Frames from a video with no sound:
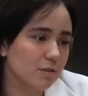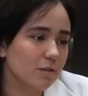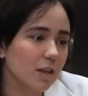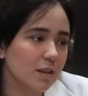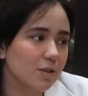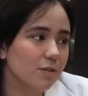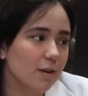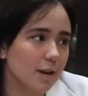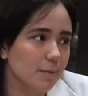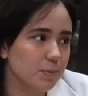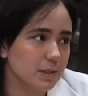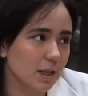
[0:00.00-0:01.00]
Can you get the
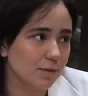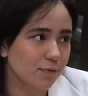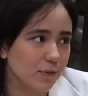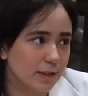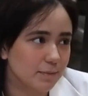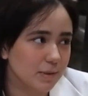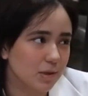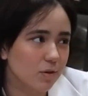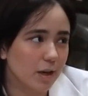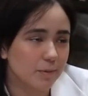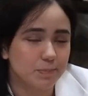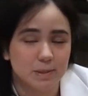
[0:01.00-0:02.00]
grapes and feed me
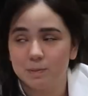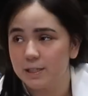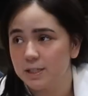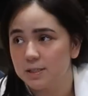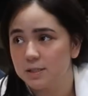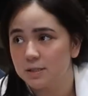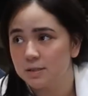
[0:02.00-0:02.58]
grapes, please?